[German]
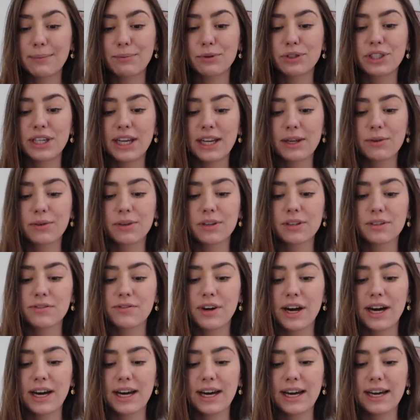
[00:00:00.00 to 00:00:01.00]
der Apotheke und
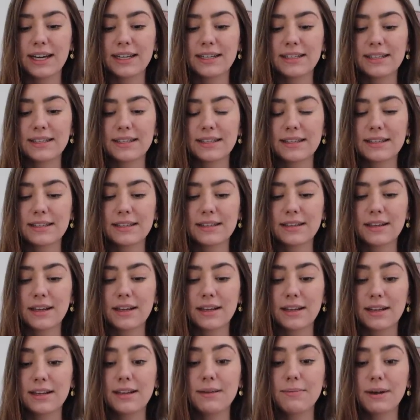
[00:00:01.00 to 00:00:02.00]
es war ein
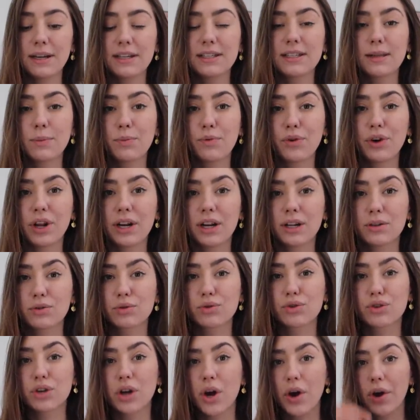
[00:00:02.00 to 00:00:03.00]
lieber Tipp von einer
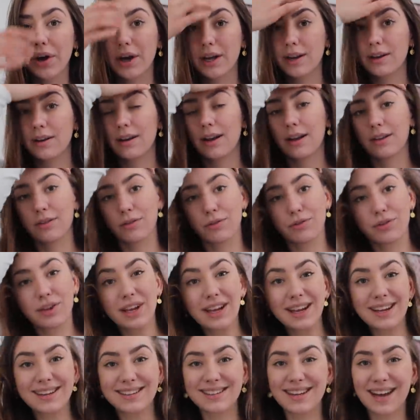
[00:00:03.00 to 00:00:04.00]
Zuschauerin. Also
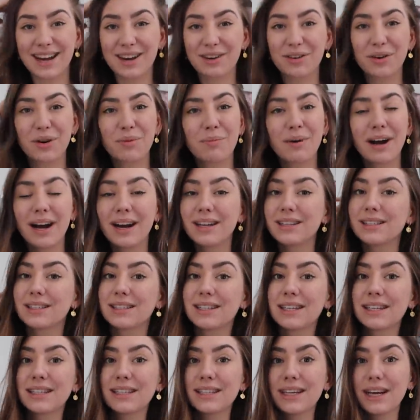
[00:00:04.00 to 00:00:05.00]
vielen Dank nochmal an
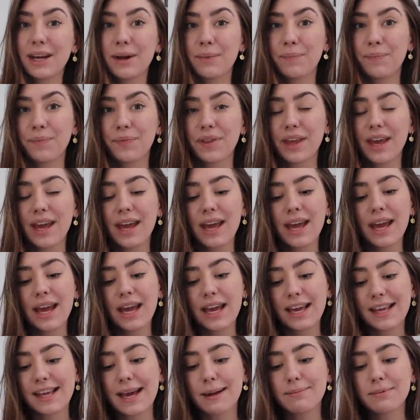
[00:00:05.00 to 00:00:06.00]
dich. Ähm,
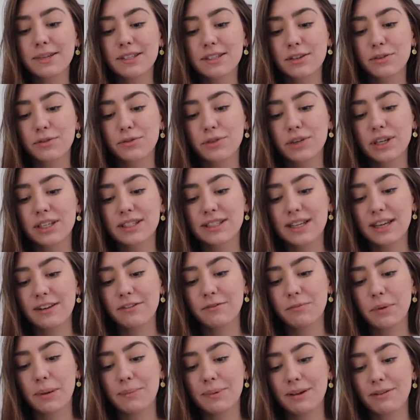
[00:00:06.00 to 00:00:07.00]
ich habe das Gefühl, das
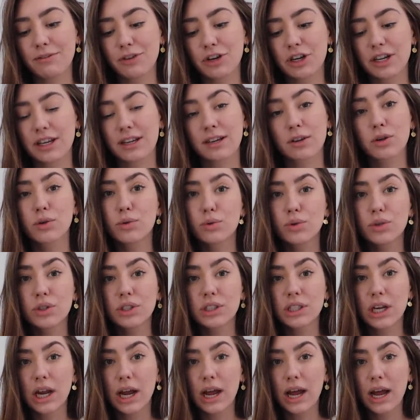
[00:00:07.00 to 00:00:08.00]
hilft bei mir wirklich
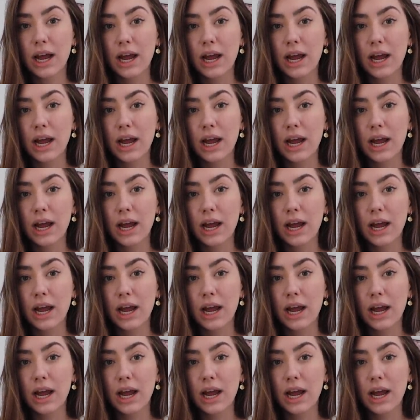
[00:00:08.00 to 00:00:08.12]
gut.